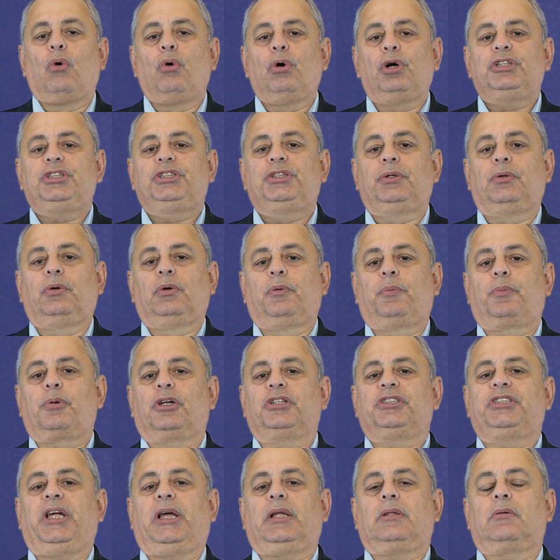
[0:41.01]
Hoje, o
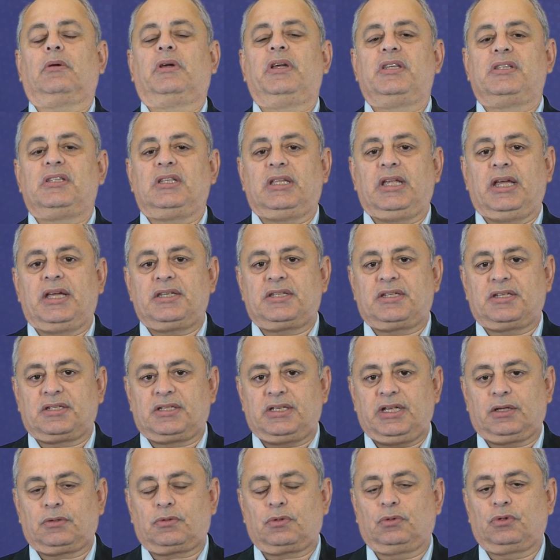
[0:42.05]
projeto Residências
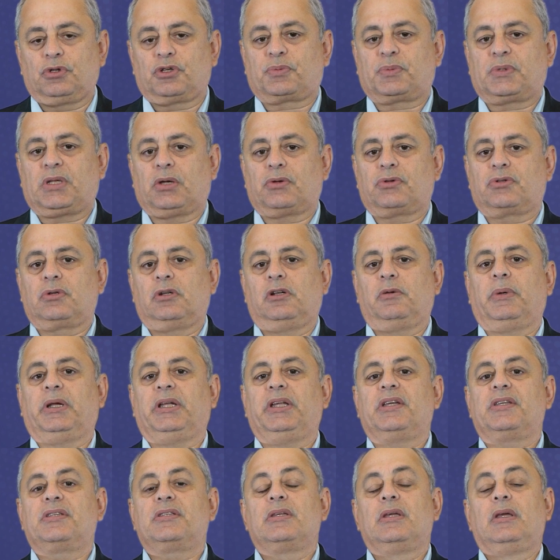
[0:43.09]
dentro do Hospital
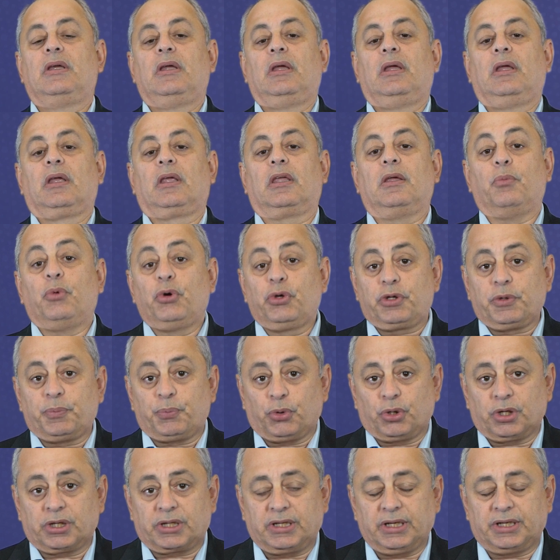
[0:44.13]
Sírio-Libanês, que muito
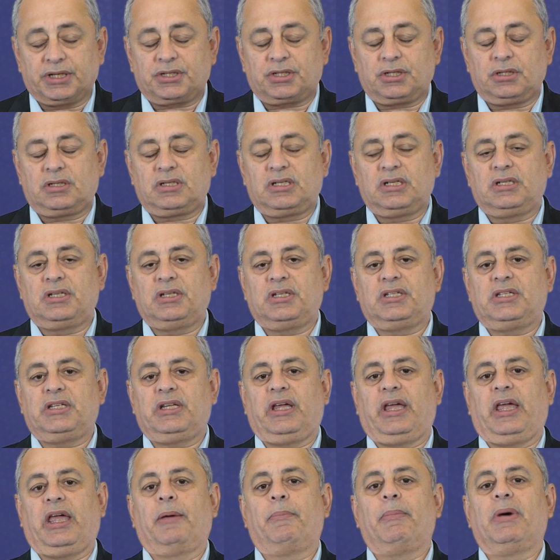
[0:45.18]
importante se
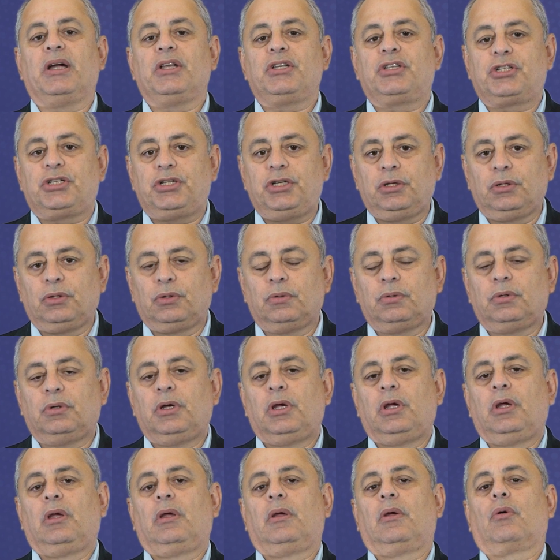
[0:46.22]
dizer, é mantido
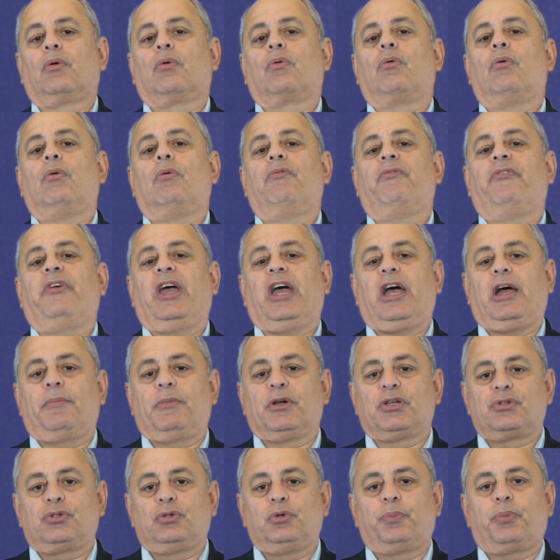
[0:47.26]
com
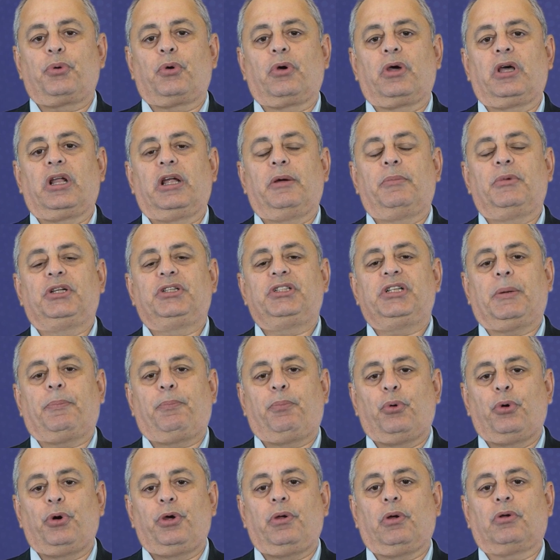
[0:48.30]
verbas do Programa de
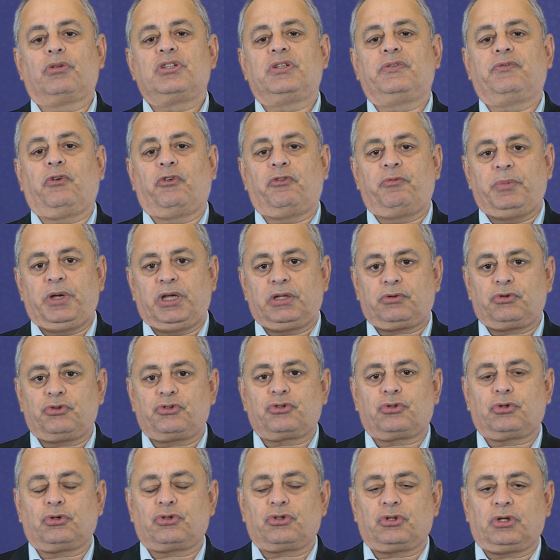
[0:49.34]
Apoio ao Desenvolvimento
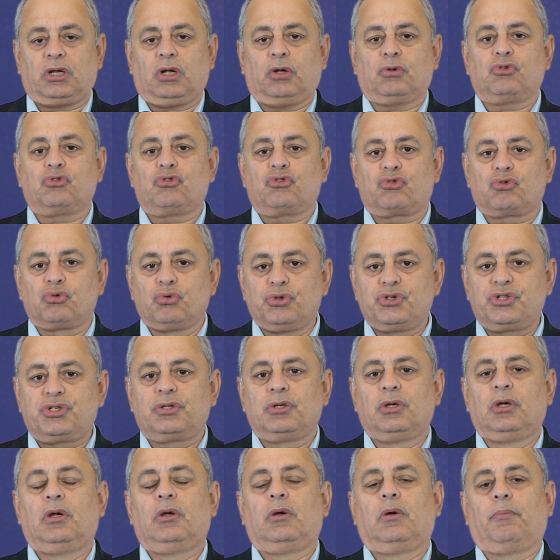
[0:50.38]
Institucional do
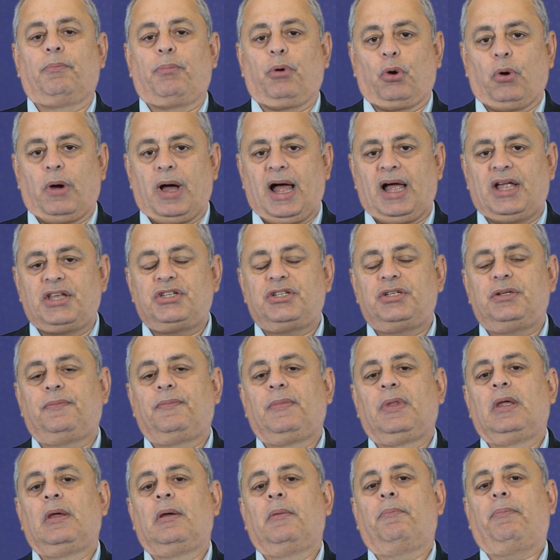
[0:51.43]
SUS, PROAD,
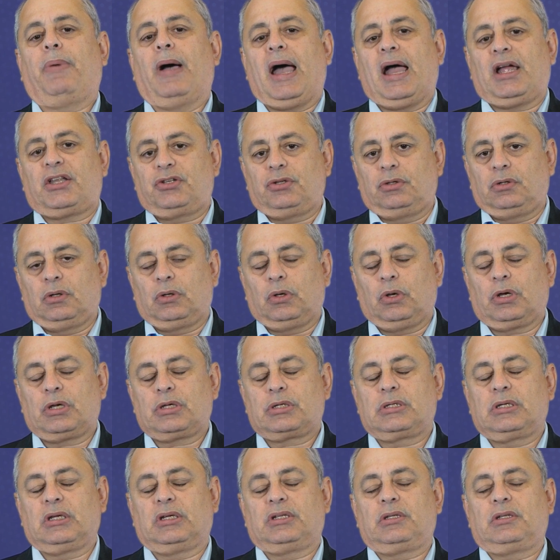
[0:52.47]
parte da
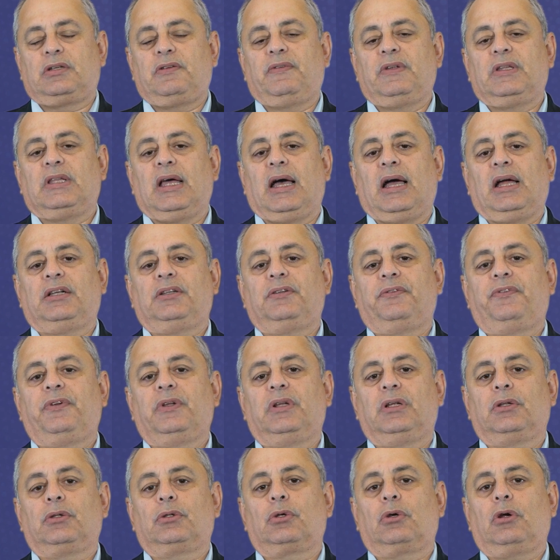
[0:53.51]
nossa atividade
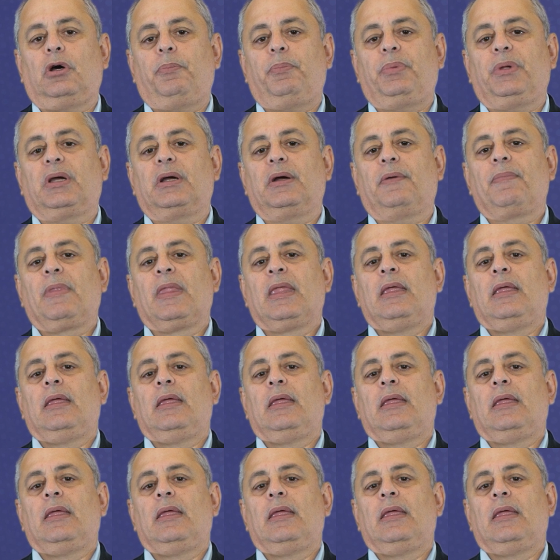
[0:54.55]
filantrópica.